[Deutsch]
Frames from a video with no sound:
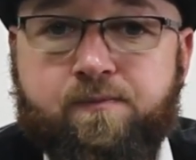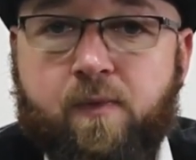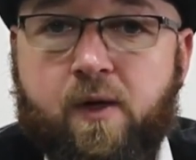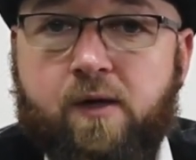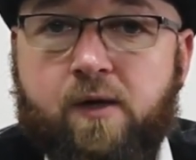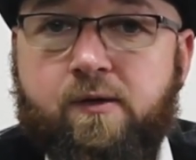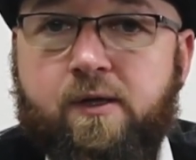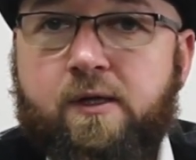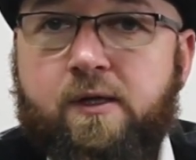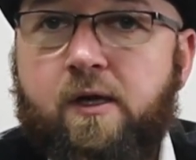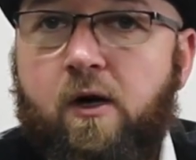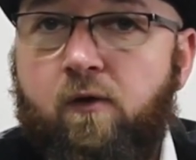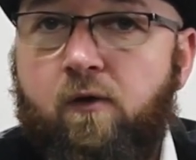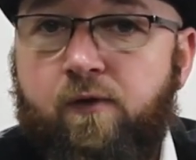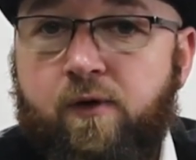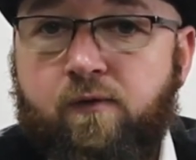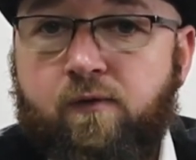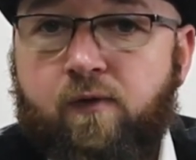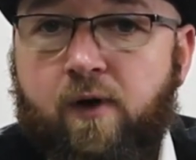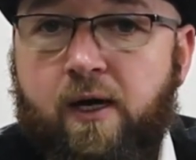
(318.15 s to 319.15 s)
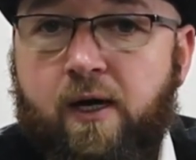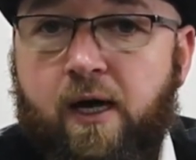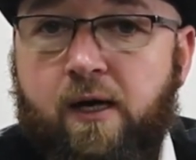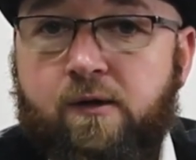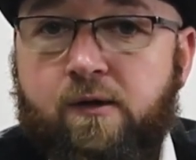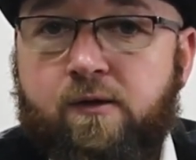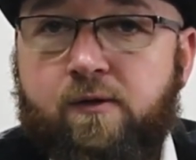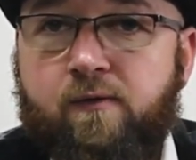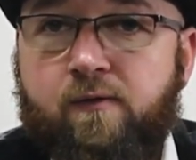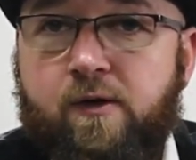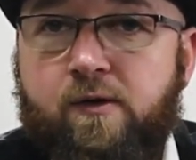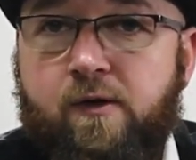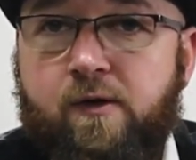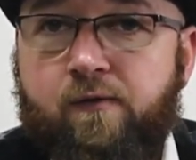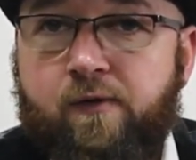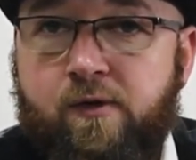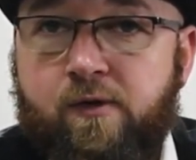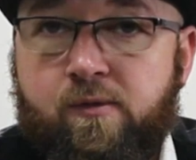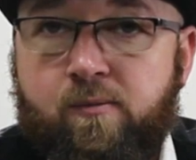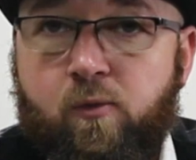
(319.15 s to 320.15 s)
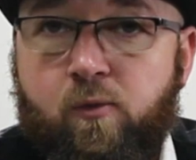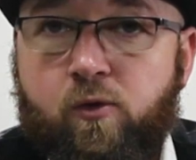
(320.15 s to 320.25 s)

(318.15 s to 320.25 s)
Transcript: Da seht ihr auf jeden Fall alles, was ihr wissen